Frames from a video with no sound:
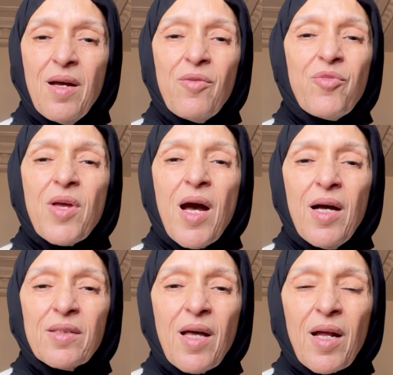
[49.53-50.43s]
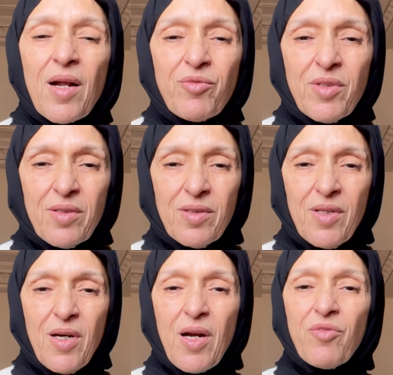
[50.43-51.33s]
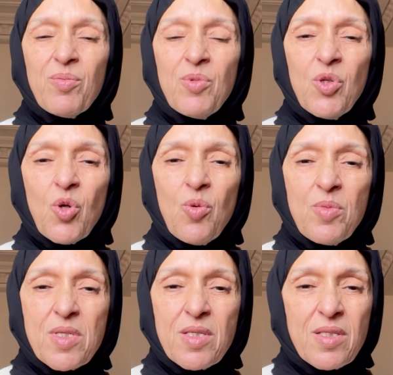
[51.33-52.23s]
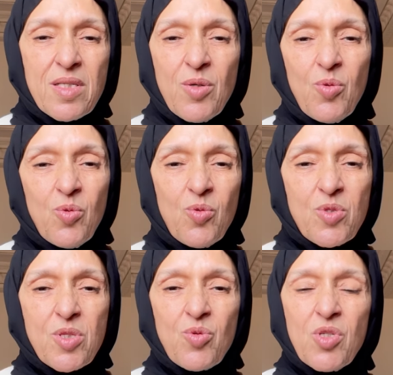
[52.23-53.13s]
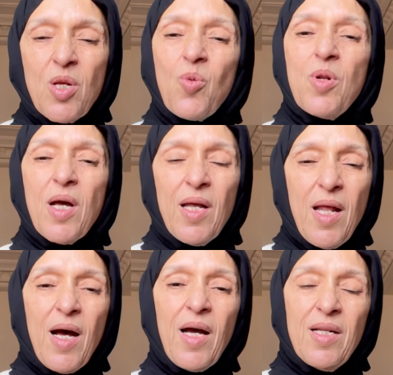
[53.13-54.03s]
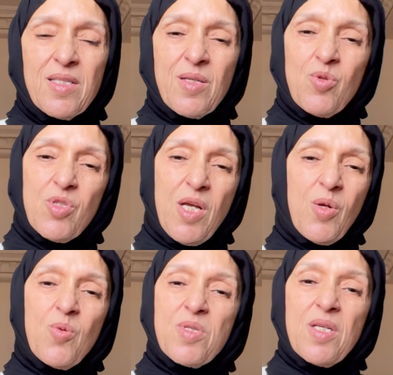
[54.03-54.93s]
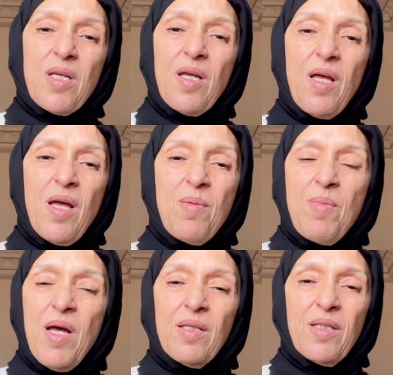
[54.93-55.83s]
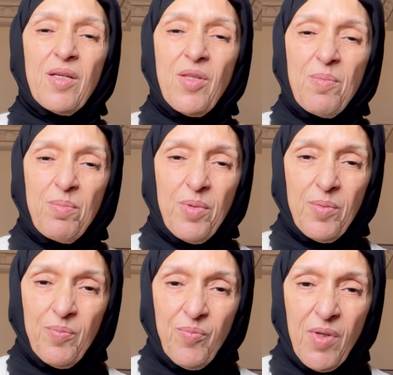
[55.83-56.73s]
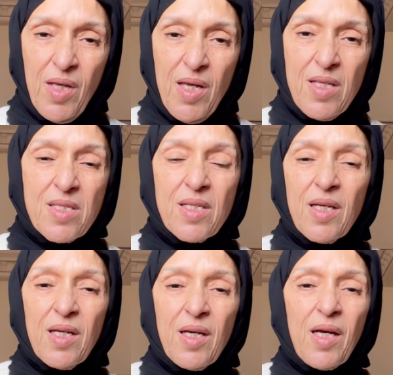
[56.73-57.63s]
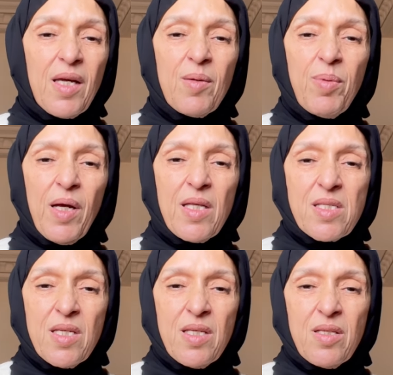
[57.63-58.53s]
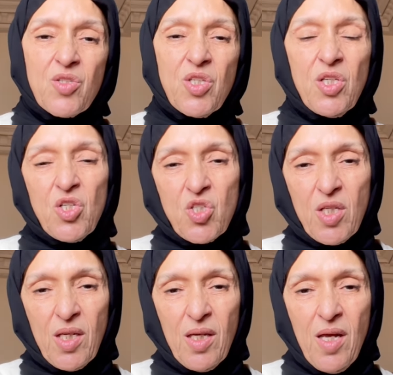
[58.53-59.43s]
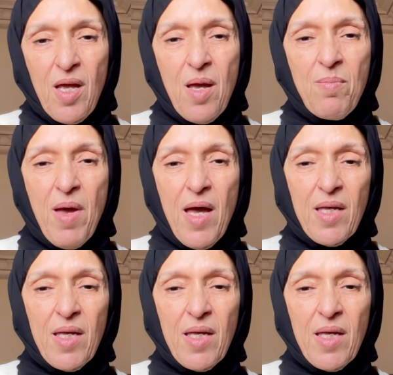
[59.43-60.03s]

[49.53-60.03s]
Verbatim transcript: فيها عندها رفض رفض منكم انت والزوج ديالك ولا على الاقل الزوج ديالك وانت ما عندك ذنب انت غير بغيتي تعيشي معاه